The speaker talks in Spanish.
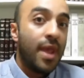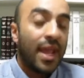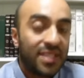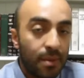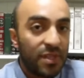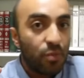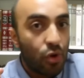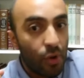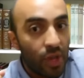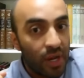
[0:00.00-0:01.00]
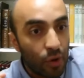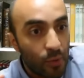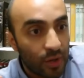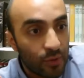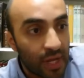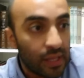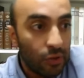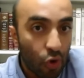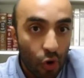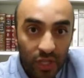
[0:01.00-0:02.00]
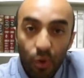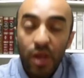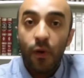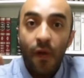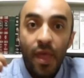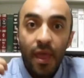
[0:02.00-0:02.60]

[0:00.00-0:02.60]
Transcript: Extremismo como del gobierno iraní no es bueno.